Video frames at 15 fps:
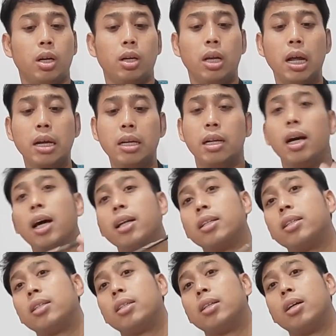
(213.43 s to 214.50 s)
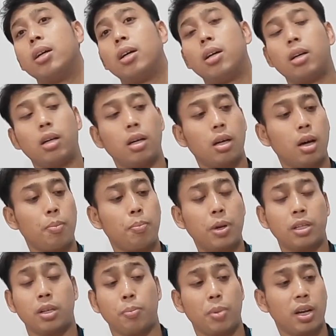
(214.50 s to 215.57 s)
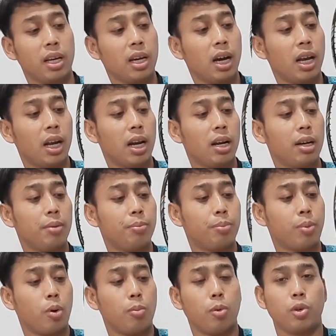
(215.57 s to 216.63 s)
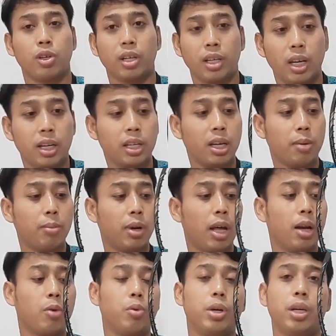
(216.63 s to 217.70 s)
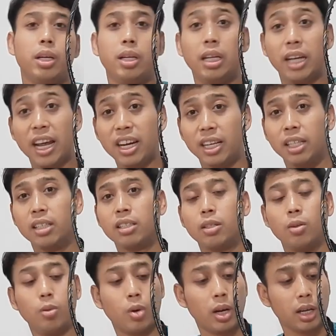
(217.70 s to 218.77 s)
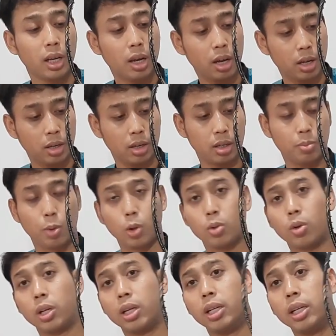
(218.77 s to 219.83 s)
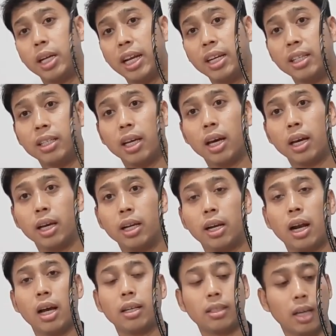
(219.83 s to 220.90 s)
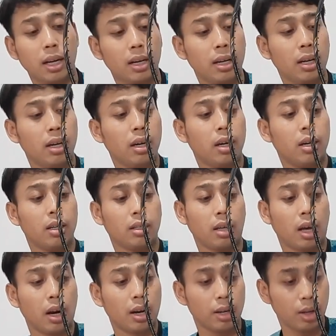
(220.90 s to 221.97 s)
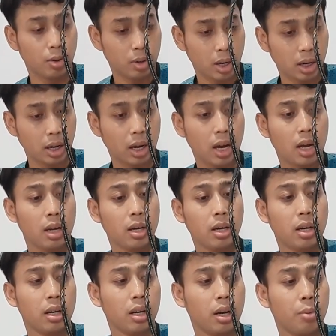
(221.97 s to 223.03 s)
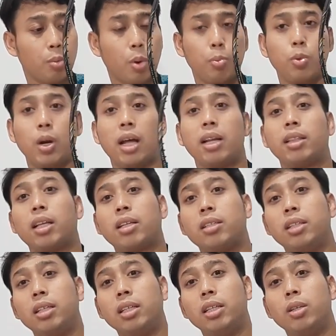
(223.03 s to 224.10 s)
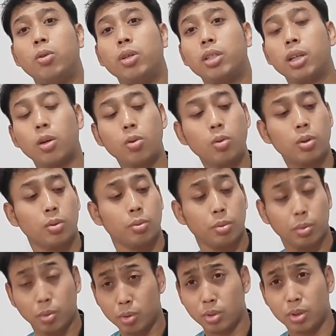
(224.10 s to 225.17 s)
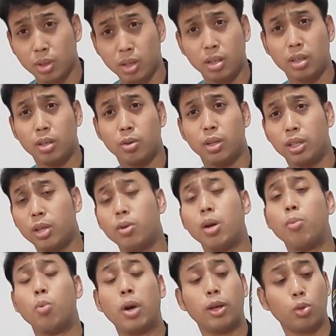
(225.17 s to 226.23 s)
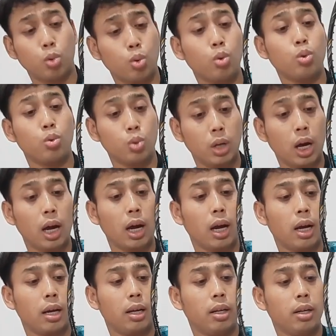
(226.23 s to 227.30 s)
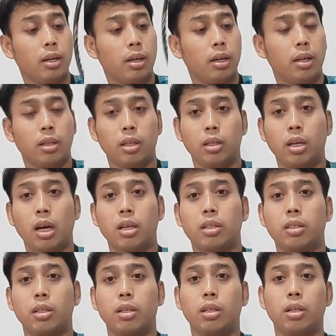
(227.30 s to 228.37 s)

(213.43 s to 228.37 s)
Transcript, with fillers: dan dengan apa eh, sepeninggalan promotionnya dia melalui The Daddies dulu kan dia uh, sponsorin The Daddies ya Hendra Hasan sekarang dia udah enggak popularitas di Indonesia pun uh, di Indonesia udah mulai turun juga tidak se